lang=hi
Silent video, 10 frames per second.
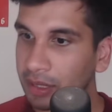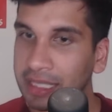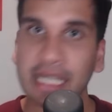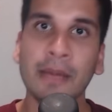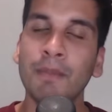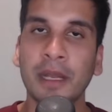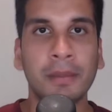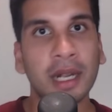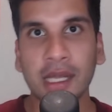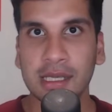गेम प्ले
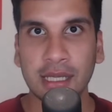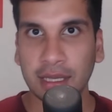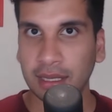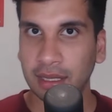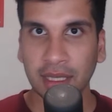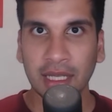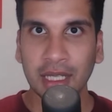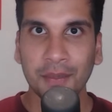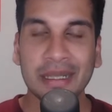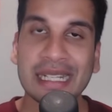बड़ा अच्छा था
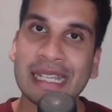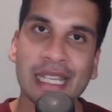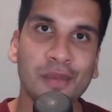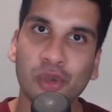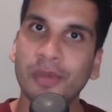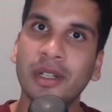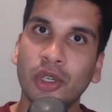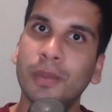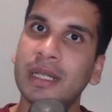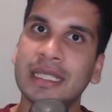बट एक मोमेंट
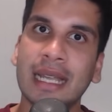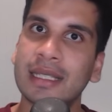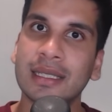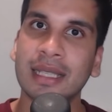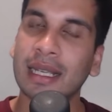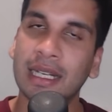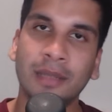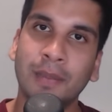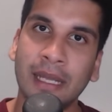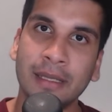रॉबर्ट सैंचेस ने
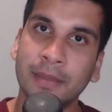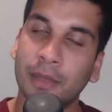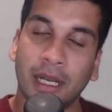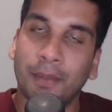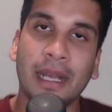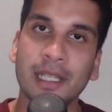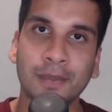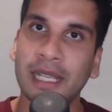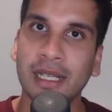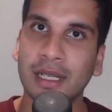गलत प्लास पास
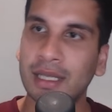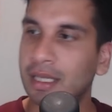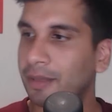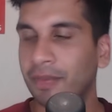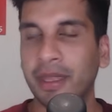प्ले कर दिया